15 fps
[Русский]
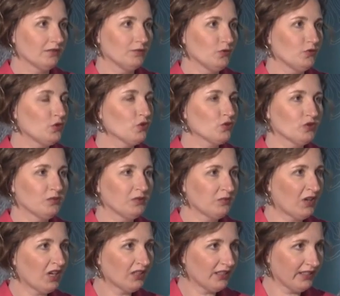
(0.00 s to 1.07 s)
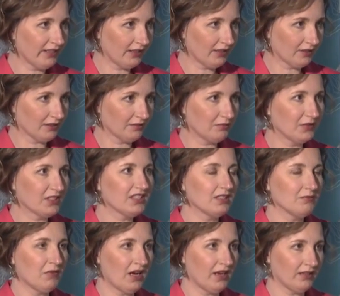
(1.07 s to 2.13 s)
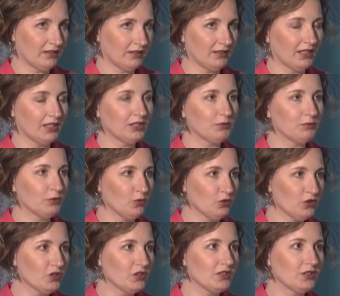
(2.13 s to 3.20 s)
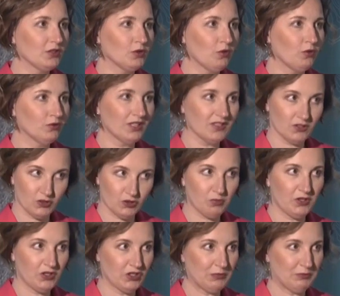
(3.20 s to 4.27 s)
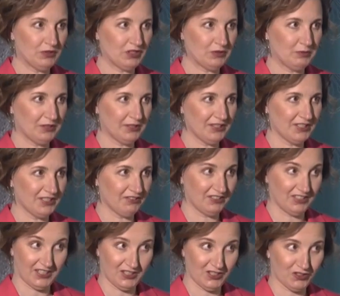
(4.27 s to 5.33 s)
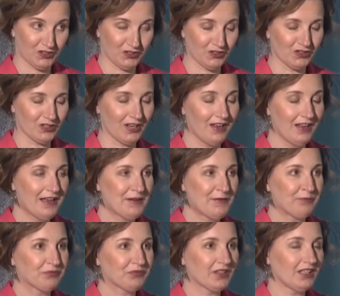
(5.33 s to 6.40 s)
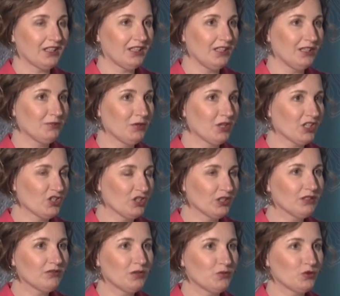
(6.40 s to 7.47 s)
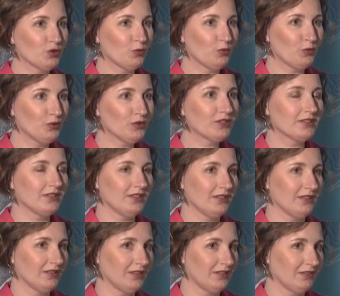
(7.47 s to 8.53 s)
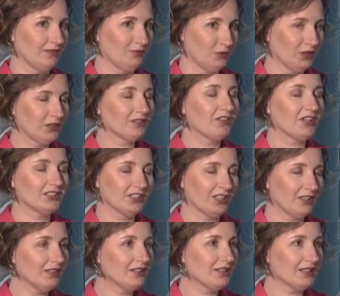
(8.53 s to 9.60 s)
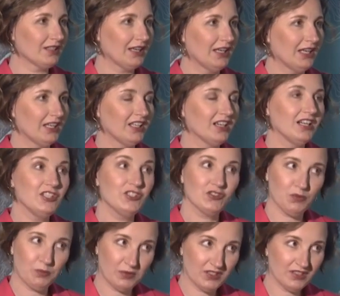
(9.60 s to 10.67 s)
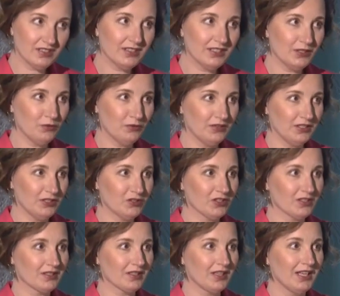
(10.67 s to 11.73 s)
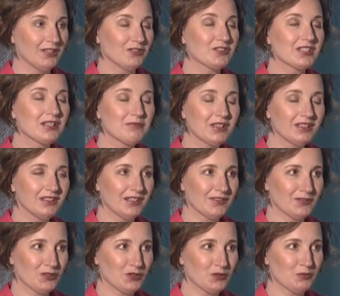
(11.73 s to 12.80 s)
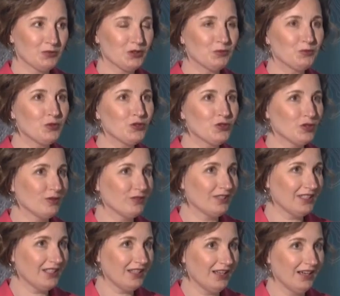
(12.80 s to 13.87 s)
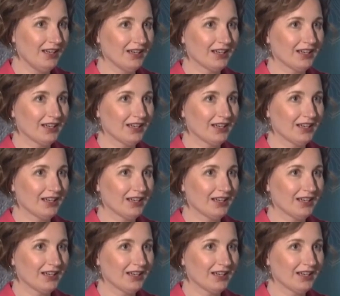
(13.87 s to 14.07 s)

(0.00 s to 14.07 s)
ну, все, что мы могли максимально на этой площади, но у нас еще большие перспективы, конечно же. И мы рассчитываем, что после э, вот этого открытия и количество посетителей увеличится. Но самое главное, что будет больше людей,